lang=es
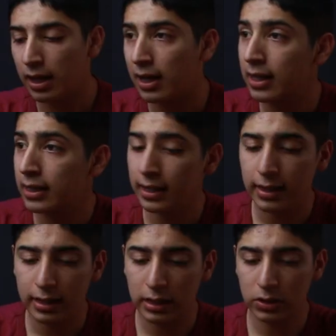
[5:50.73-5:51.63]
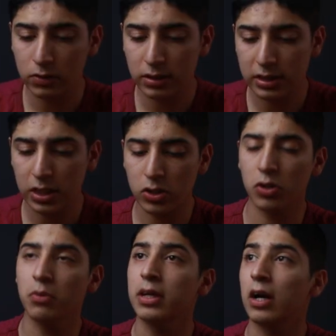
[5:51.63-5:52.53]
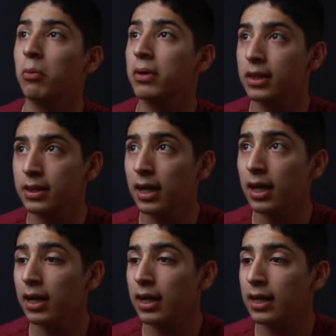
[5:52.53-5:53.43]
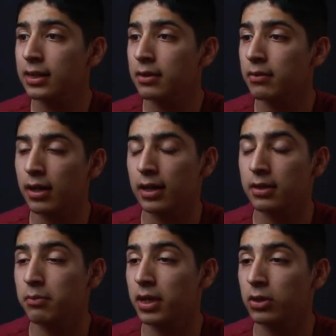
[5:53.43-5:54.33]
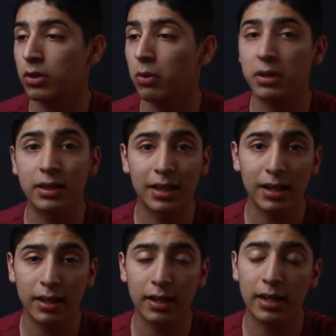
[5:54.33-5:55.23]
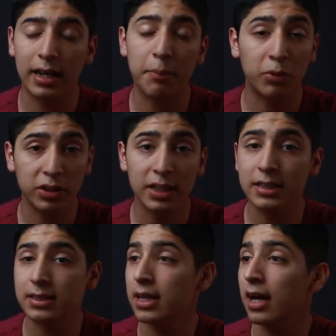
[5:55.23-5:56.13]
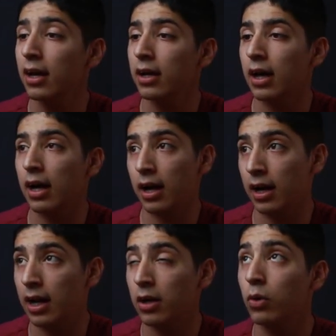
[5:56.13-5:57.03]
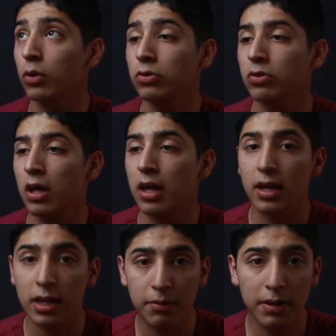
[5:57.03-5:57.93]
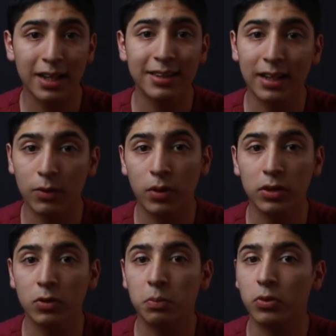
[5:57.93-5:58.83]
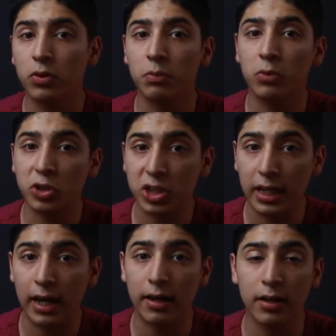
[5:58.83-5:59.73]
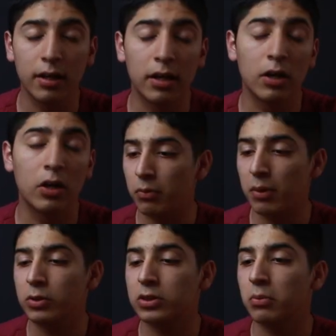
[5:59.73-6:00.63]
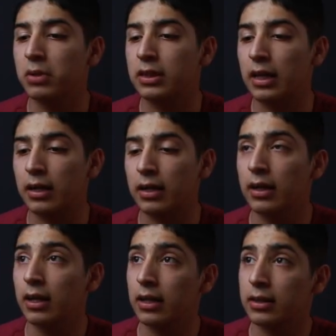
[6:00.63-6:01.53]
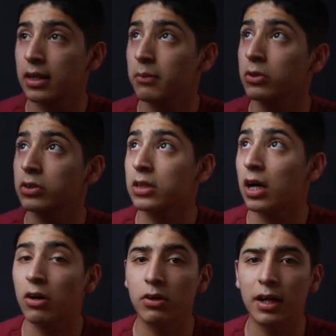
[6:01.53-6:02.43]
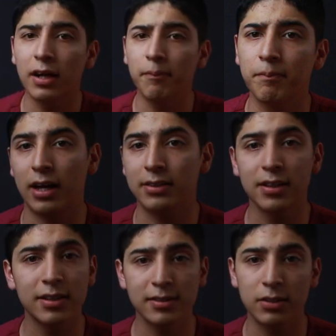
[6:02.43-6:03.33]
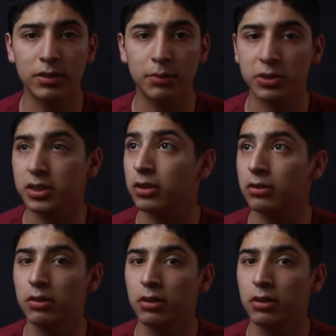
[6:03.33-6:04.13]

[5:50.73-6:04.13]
La idea de esto es que yo voy a aumentarle la, la temperatura, aumentarle la potencia a la luz y ver hasta cuánto podemos llegar. Así que bueno, vamos a aumentar. Eh, tenemos ahora, así está el 50%.